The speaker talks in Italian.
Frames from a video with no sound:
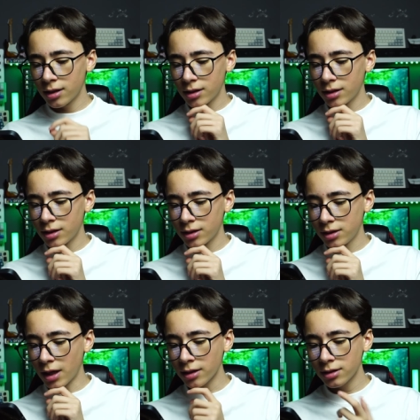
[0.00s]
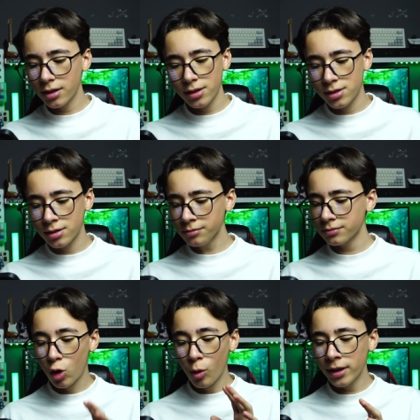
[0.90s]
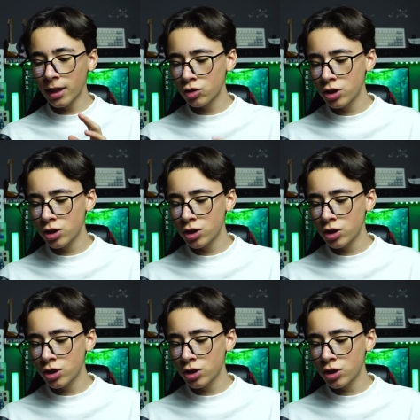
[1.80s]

uh, eh, Young Chris come è nato